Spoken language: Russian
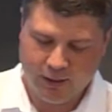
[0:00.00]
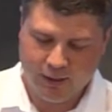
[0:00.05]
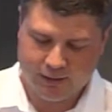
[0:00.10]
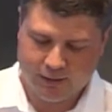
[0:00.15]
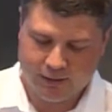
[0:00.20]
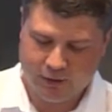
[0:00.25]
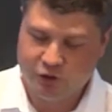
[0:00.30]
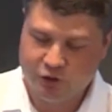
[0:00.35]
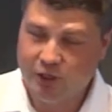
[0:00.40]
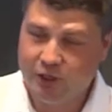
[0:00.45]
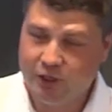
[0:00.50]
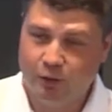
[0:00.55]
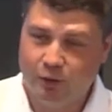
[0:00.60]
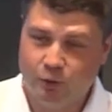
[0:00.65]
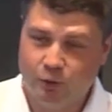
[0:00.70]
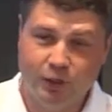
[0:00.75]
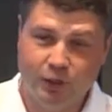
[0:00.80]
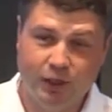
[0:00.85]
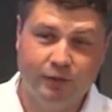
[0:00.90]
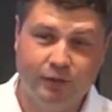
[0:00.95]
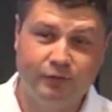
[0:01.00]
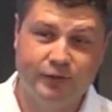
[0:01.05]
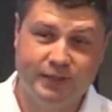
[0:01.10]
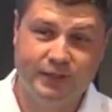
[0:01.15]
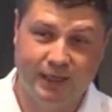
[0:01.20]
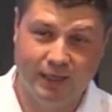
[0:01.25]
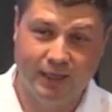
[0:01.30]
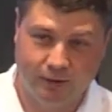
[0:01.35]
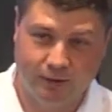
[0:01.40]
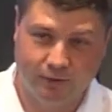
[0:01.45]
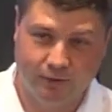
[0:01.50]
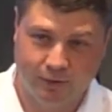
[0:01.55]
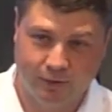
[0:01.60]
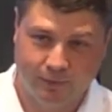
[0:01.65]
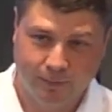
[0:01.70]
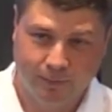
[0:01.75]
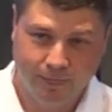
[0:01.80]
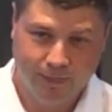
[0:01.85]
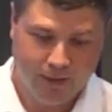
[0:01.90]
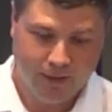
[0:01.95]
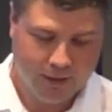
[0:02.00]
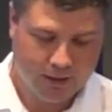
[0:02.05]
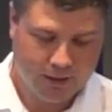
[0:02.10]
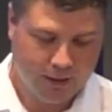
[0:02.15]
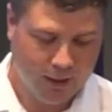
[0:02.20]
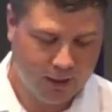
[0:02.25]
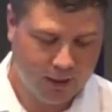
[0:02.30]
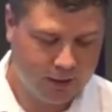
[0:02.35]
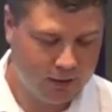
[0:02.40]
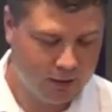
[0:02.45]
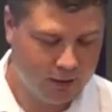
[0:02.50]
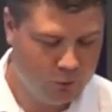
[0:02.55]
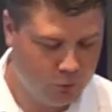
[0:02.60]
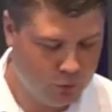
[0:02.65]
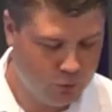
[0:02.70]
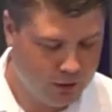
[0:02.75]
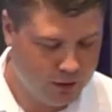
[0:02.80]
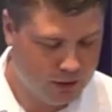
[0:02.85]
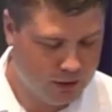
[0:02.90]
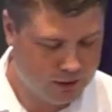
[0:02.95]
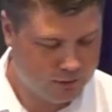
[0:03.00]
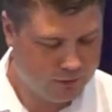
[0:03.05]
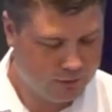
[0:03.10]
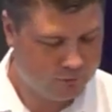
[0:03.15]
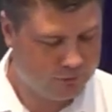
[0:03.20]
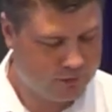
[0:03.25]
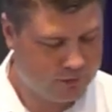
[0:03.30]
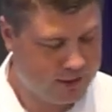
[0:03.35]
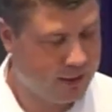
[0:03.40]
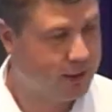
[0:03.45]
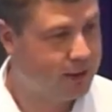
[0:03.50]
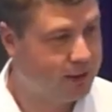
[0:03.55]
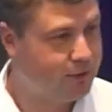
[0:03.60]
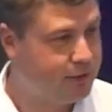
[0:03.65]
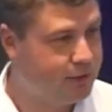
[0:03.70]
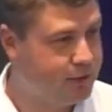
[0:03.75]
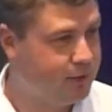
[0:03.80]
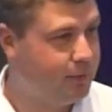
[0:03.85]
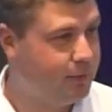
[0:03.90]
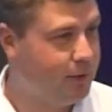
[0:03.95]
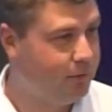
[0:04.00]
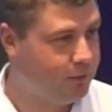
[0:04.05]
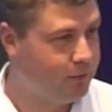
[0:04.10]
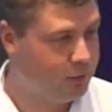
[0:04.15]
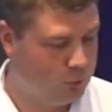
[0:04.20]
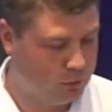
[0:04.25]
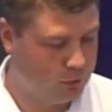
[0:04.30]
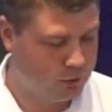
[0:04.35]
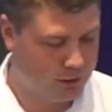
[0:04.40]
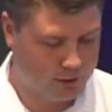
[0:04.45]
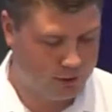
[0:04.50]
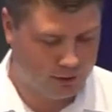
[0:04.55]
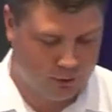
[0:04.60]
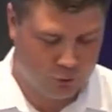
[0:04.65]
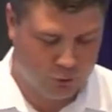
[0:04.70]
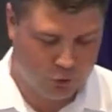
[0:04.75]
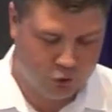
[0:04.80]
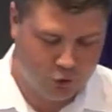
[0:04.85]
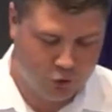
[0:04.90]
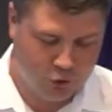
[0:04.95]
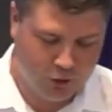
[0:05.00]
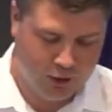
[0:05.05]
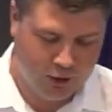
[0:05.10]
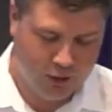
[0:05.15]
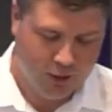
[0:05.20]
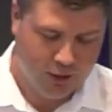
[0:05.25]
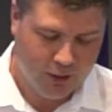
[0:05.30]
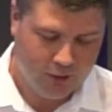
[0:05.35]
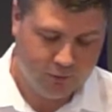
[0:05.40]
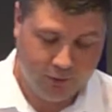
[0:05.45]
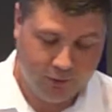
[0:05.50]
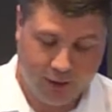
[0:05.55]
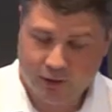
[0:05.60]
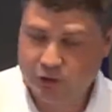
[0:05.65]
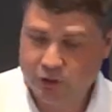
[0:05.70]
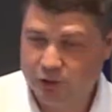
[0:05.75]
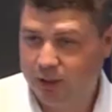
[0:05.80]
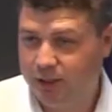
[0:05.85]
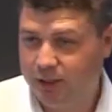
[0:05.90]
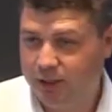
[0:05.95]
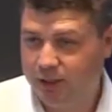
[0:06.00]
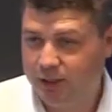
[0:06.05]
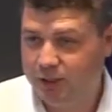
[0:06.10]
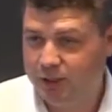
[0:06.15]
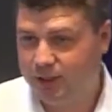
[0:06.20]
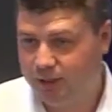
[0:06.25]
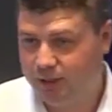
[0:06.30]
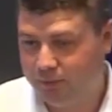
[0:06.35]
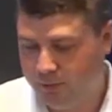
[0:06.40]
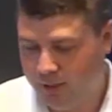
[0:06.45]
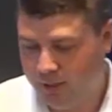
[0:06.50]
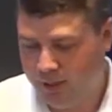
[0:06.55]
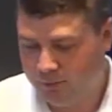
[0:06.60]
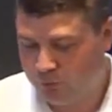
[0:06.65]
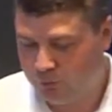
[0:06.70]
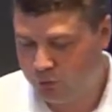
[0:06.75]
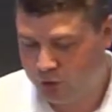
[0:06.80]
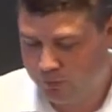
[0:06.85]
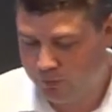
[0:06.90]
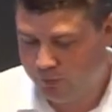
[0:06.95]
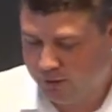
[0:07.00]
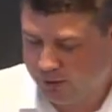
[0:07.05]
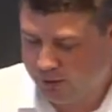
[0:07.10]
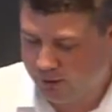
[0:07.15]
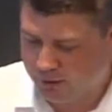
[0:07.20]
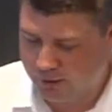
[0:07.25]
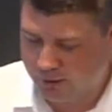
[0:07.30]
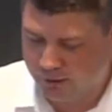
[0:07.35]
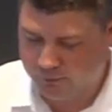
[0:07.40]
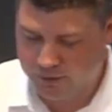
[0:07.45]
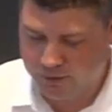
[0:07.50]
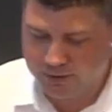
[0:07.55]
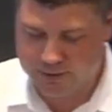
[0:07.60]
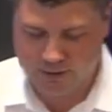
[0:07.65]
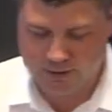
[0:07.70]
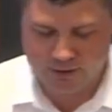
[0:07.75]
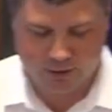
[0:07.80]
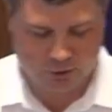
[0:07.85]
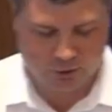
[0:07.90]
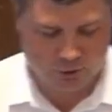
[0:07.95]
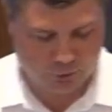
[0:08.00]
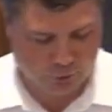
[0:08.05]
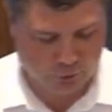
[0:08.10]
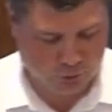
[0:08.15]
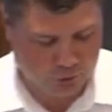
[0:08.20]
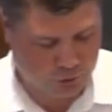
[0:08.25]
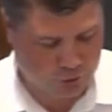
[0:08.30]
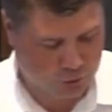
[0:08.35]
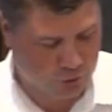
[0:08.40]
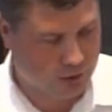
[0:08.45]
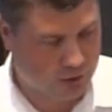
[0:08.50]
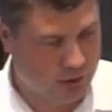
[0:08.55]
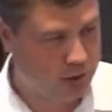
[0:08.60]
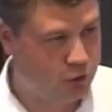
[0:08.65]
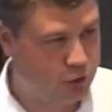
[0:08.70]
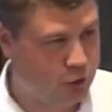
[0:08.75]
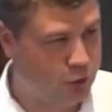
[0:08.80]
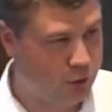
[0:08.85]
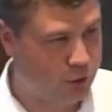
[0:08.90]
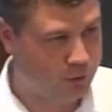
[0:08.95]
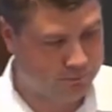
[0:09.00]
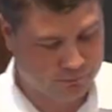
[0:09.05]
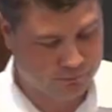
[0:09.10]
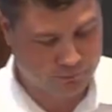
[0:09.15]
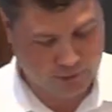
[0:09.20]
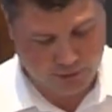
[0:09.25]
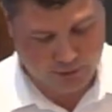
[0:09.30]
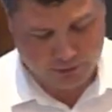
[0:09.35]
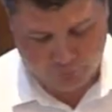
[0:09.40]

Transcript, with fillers: отношение людей в церкви как люди в церкви себя ведут. Это то, что важно лично для меня. Может быть, э, вас интересует что-то еще. Так